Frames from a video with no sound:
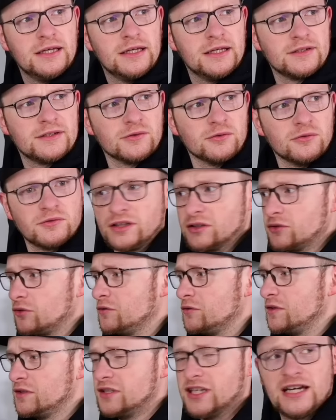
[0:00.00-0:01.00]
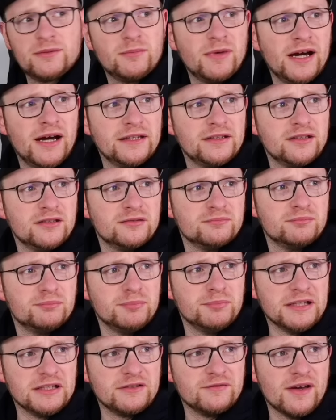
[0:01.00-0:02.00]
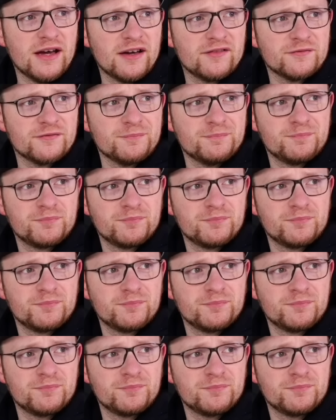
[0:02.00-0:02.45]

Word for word: So, und dann könnt ihr hier einmal einen Blick werfen.